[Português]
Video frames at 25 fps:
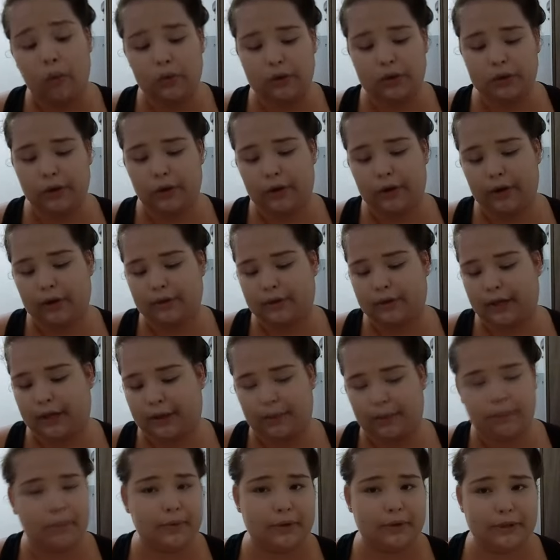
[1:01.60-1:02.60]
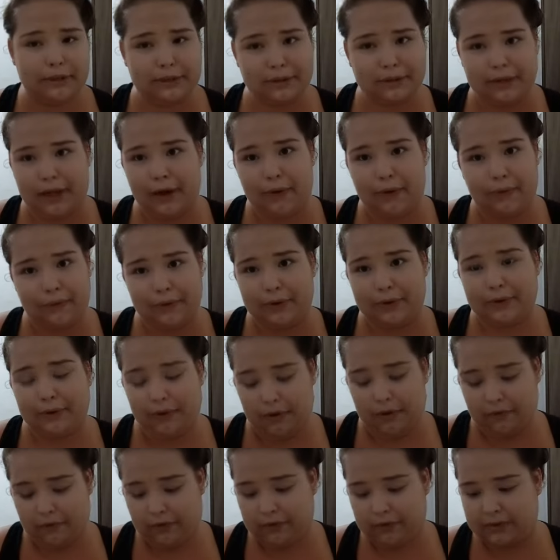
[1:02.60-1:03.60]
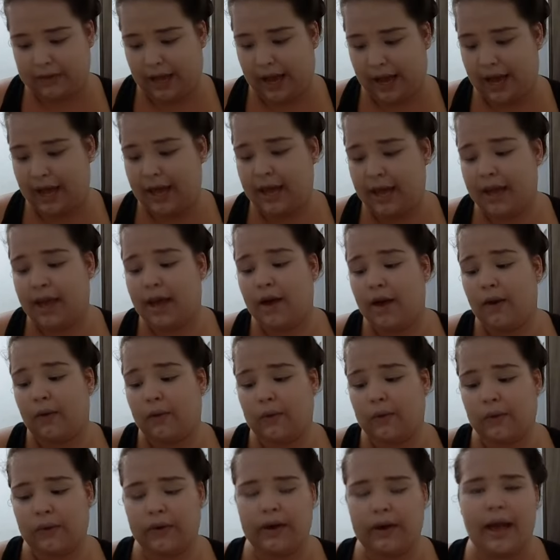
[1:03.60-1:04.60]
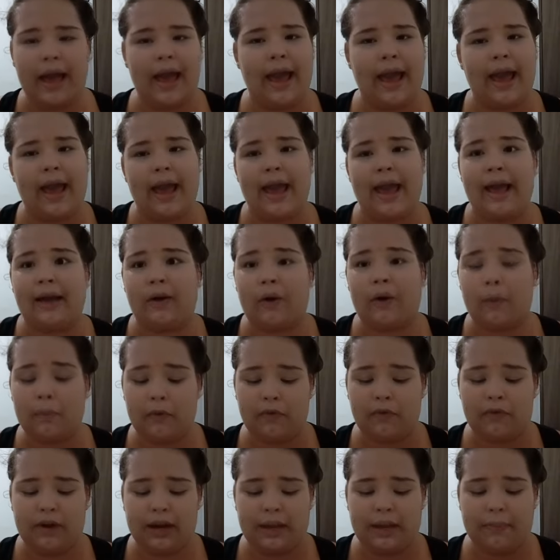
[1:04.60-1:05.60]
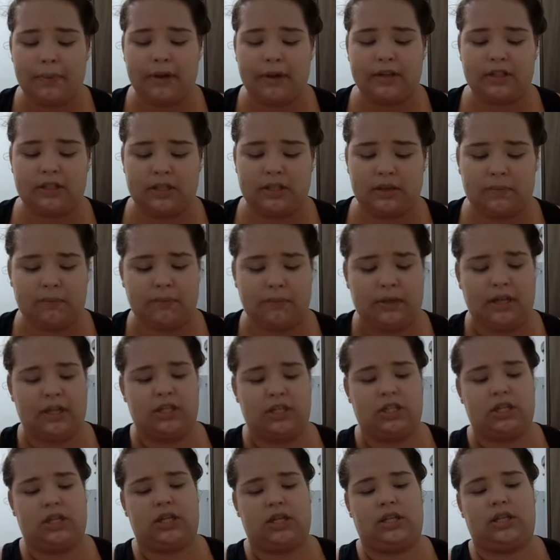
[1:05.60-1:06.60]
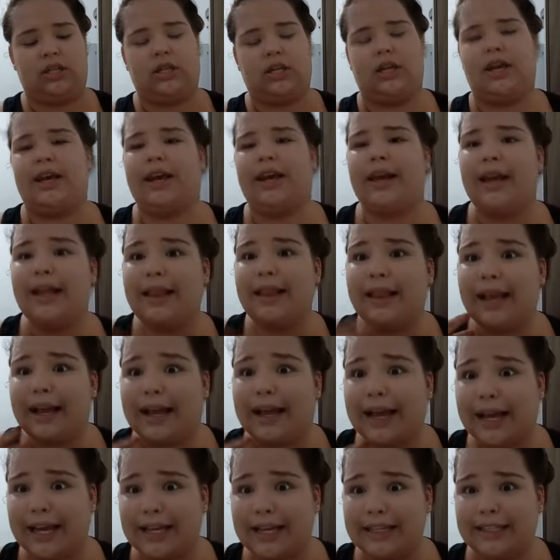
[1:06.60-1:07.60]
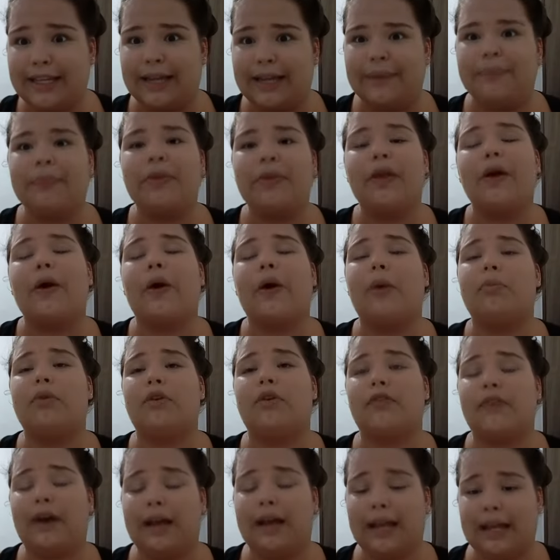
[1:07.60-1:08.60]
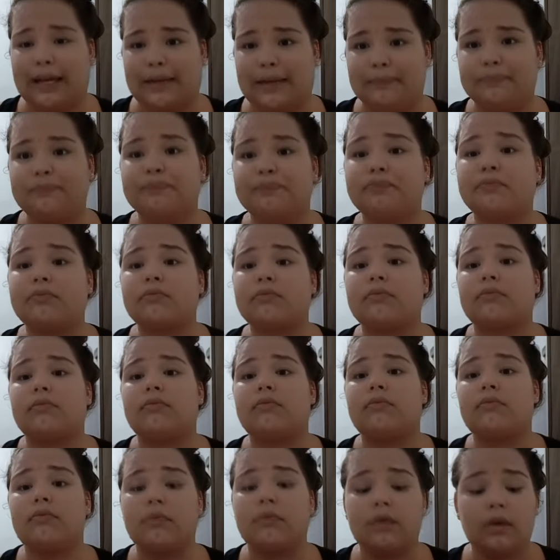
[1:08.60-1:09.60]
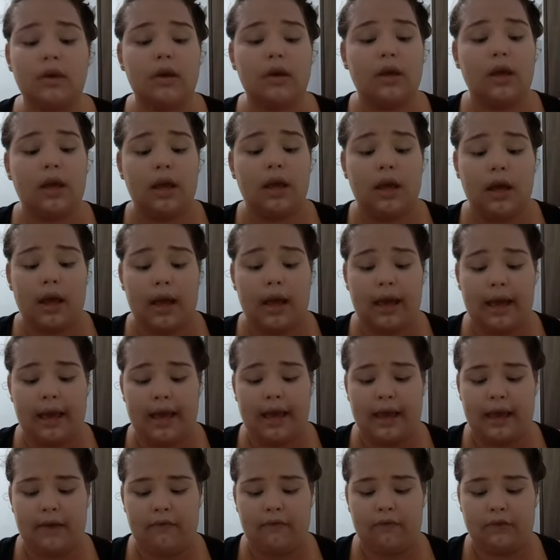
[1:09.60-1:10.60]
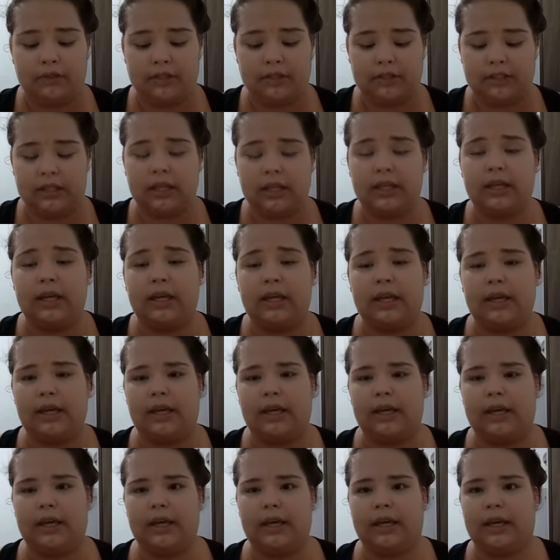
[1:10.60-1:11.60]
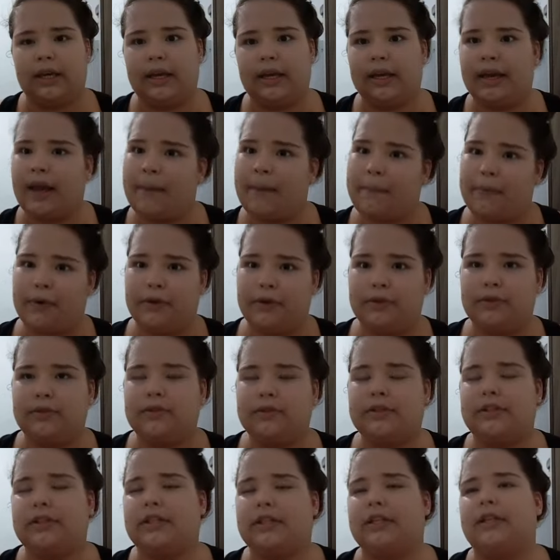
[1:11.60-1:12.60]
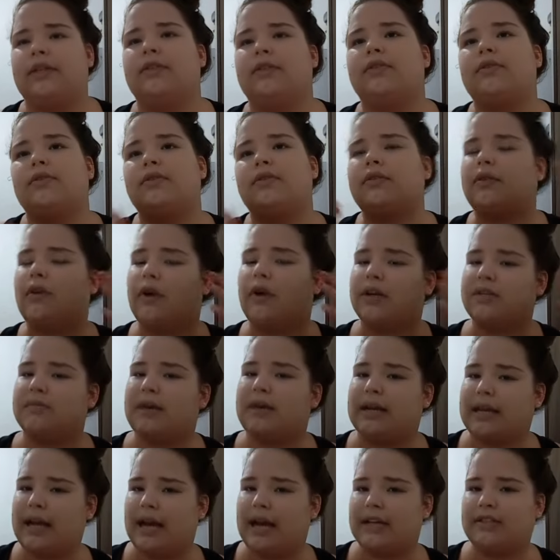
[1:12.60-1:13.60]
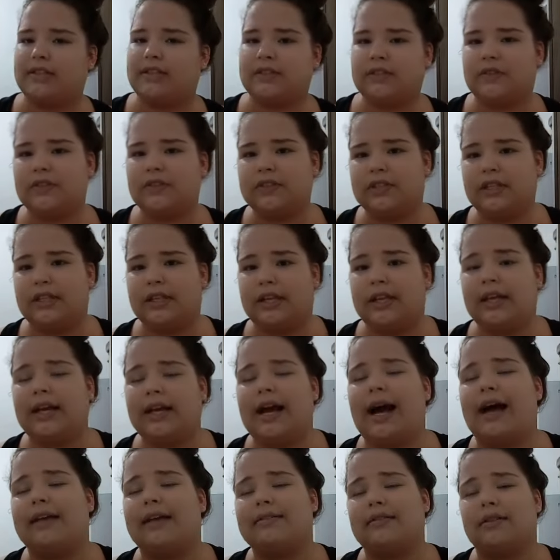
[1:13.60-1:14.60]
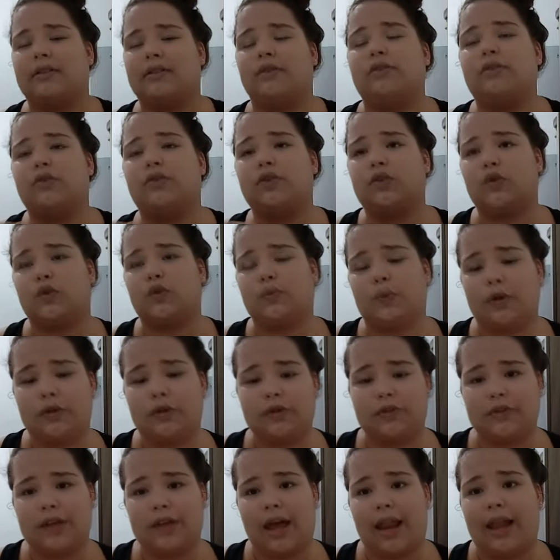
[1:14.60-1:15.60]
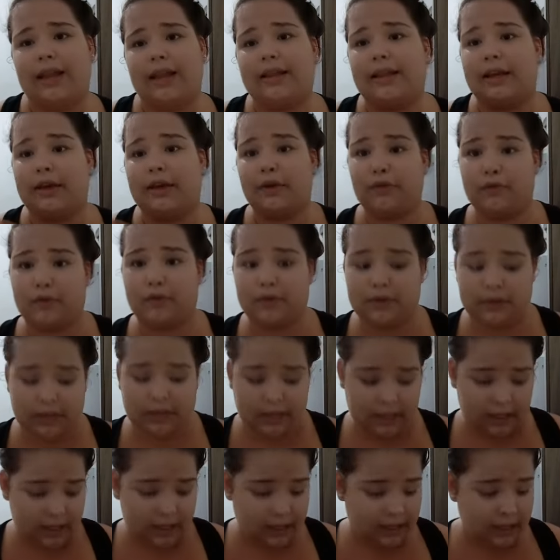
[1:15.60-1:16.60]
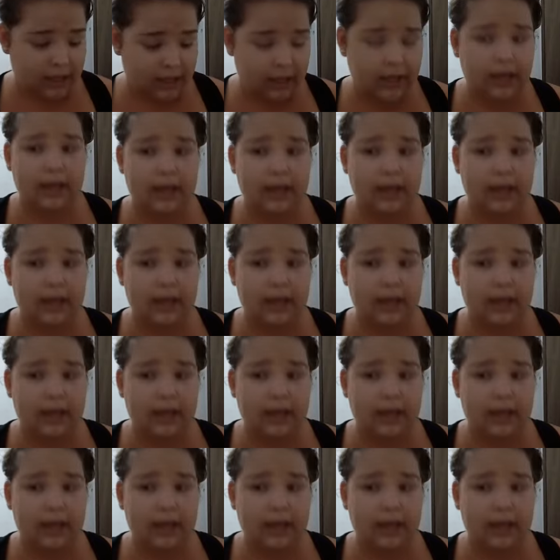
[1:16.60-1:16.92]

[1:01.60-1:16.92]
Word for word: É o único que eu tenho, por isso que é o único que eu vou usar. O, é, é como eu falei pra minha gente. Eita, gaguejei. Como eu falei. É, vocês têm que reproduzir com as maquiagens que você tem em casa. Não todos os produtos que ela tem eu vou ter